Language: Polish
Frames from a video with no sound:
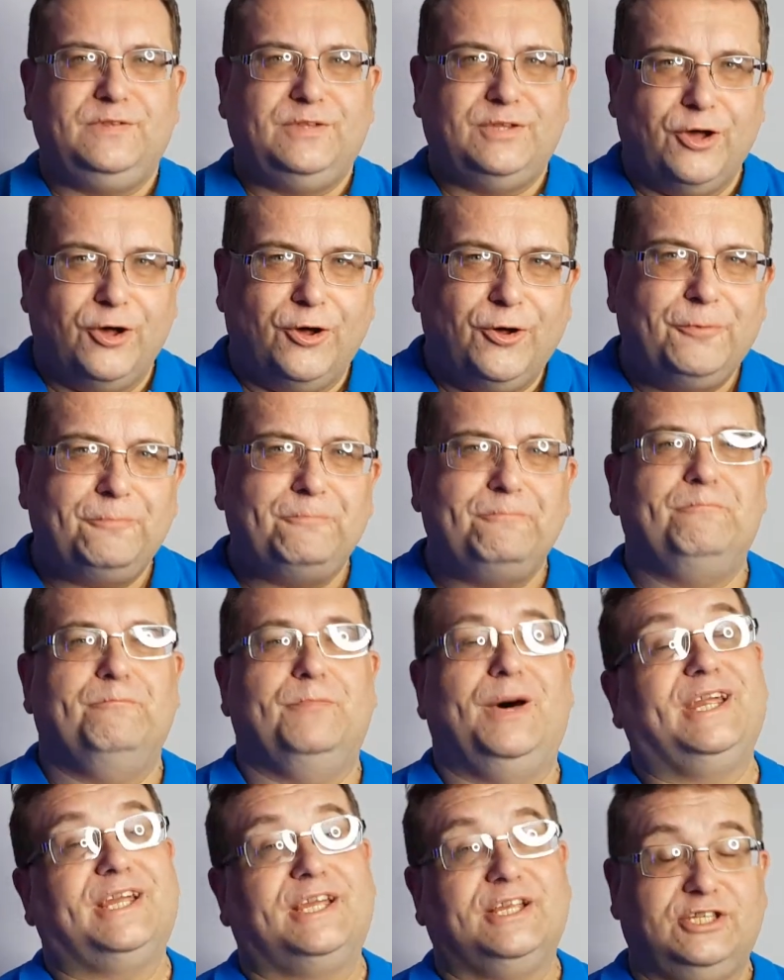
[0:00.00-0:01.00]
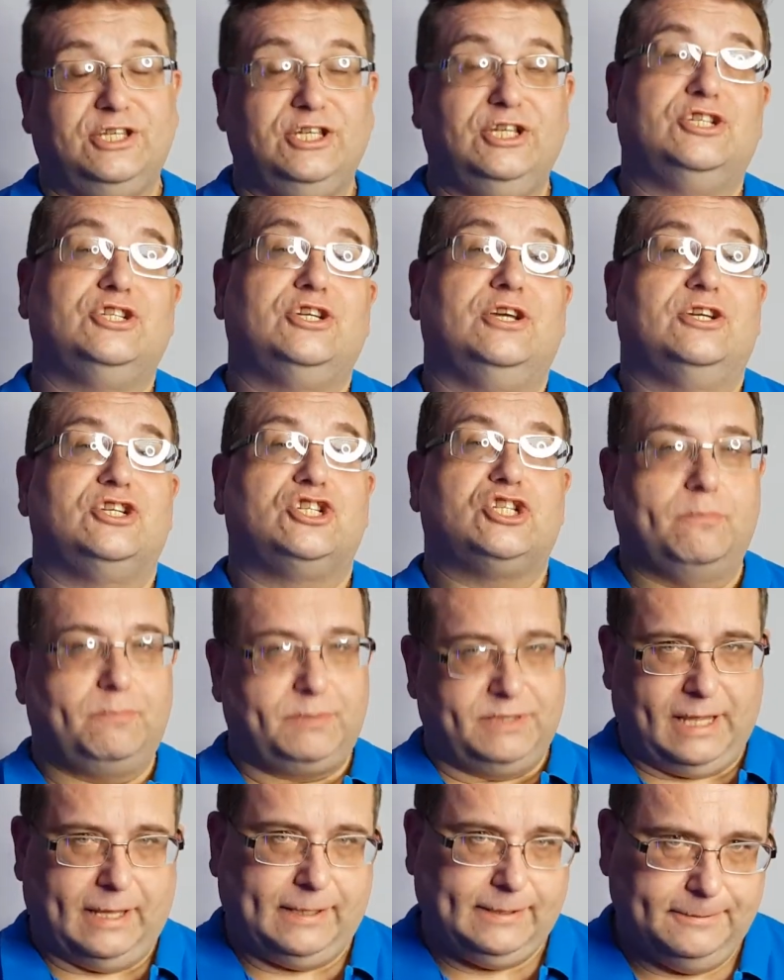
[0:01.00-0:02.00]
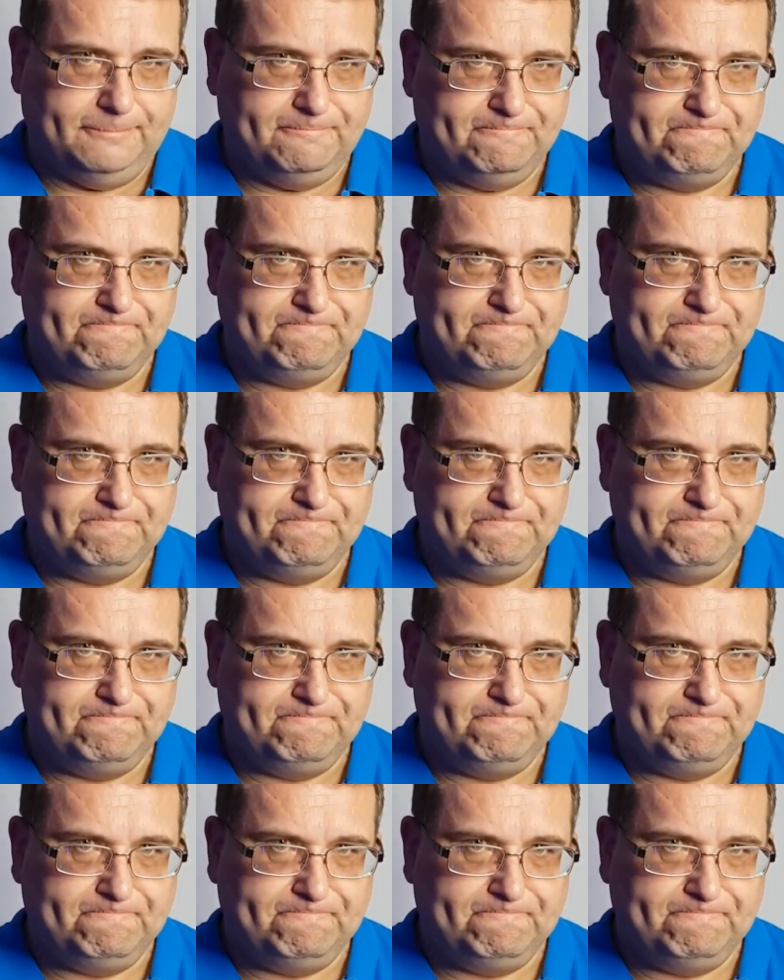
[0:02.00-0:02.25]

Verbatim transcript: to marketing szeptany.